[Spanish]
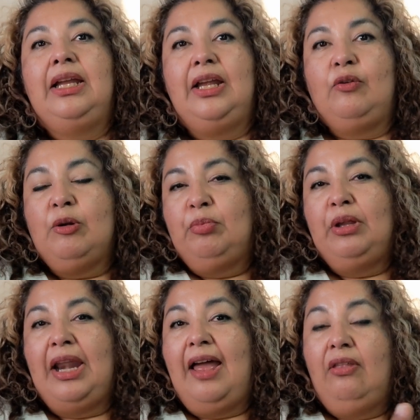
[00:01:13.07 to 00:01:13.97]
El cuerpo
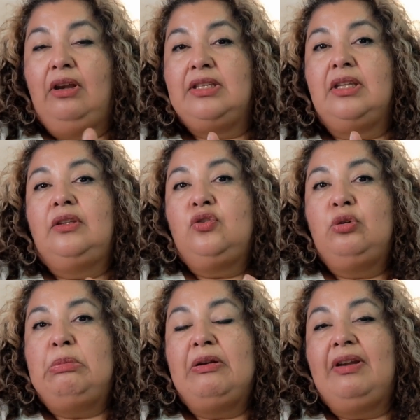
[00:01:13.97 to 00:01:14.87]
de las adolescentes es
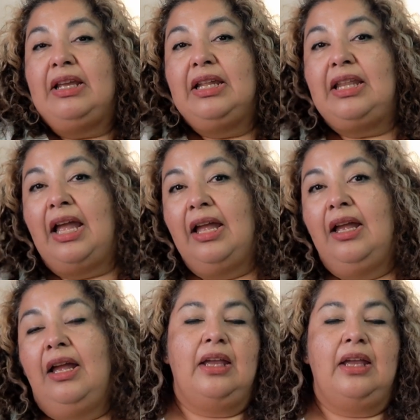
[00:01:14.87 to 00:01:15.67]
súper flaquita,